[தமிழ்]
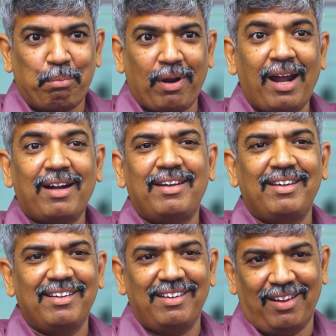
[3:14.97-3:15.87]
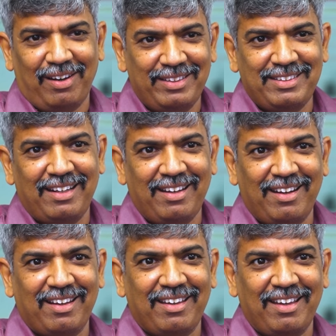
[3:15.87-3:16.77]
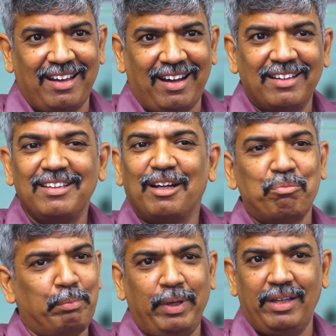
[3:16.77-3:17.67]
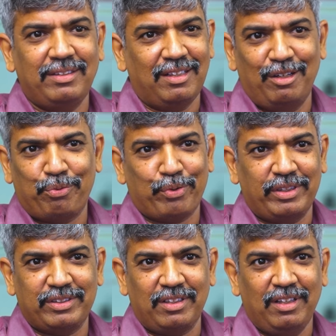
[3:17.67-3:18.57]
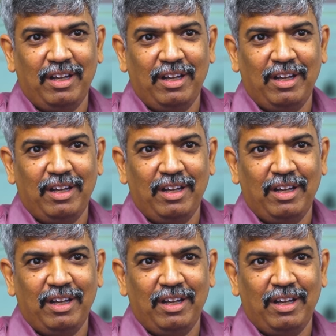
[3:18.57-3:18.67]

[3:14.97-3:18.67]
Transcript: ப்ராக்டிக்கல் நாலேஜ் என்ன இருக்குது அதுதான் மேஜர் டிஃப்ரென்ஸு